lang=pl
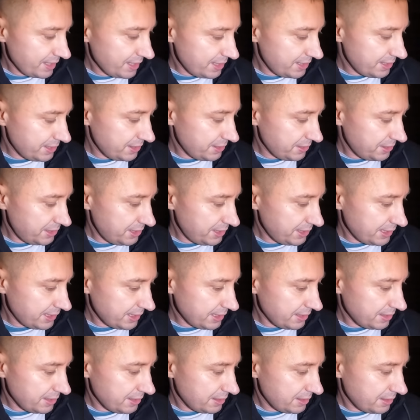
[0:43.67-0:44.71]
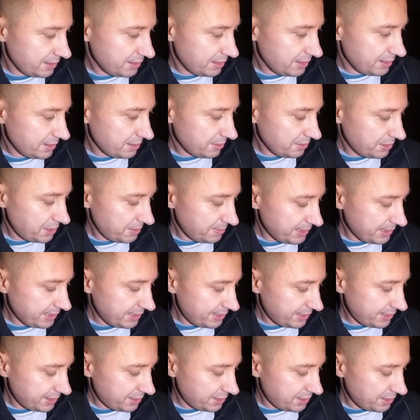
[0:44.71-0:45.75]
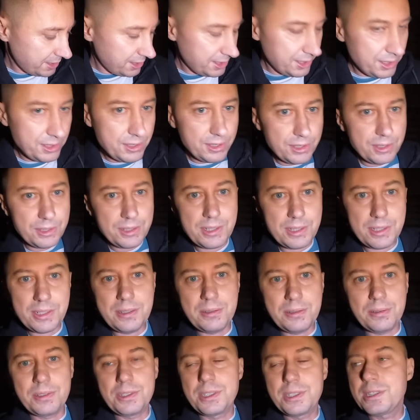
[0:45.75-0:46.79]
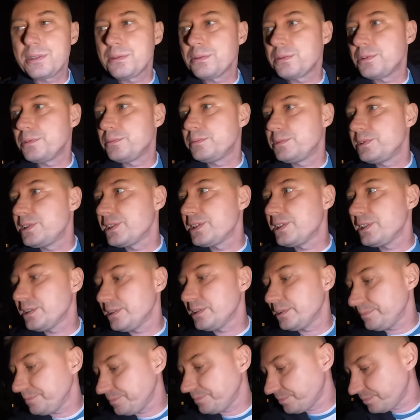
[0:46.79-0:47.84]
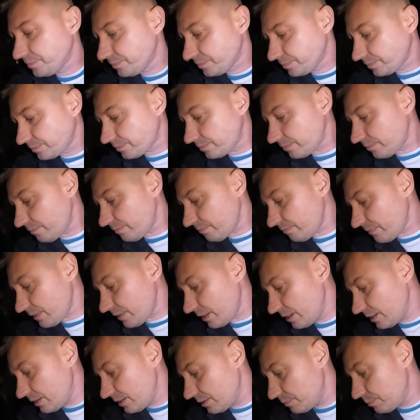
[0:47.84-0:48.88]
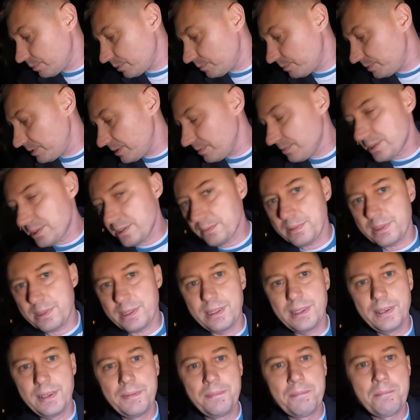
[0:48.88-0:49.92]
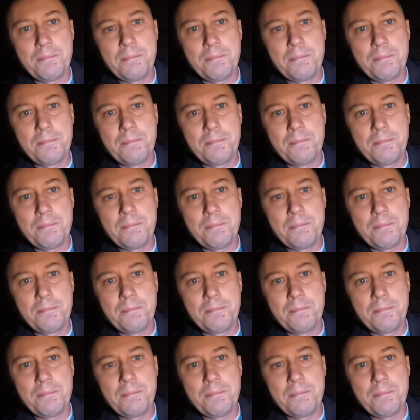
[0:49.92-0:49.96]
Jest godzina 18.33 czasu, czasu rumuńskiego. E, popijam sobie